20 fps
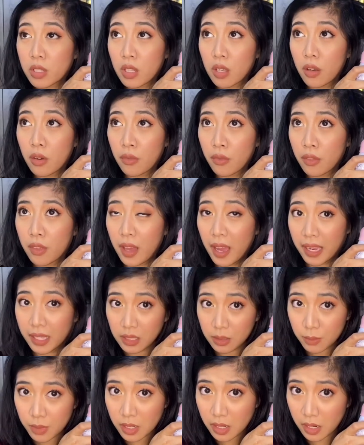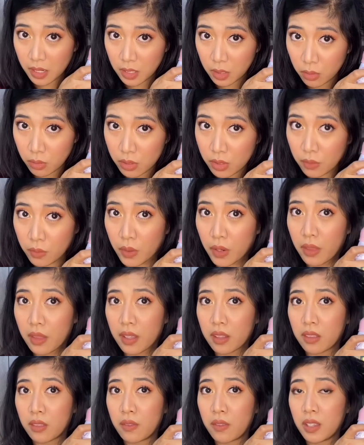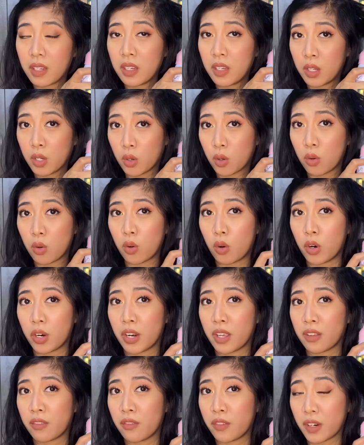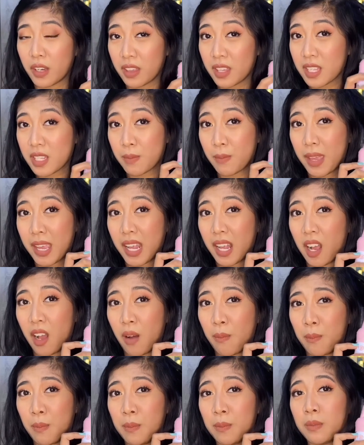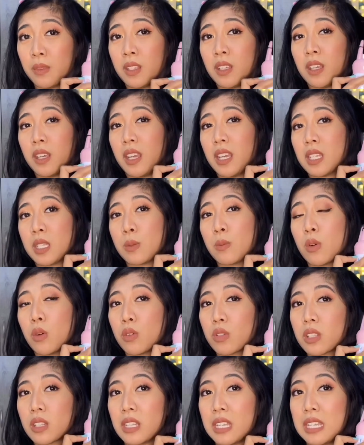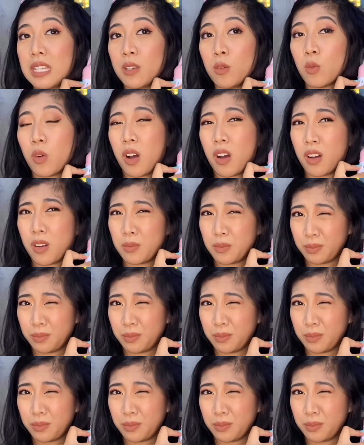of the items that I used for that video or for this makeup is mostly um,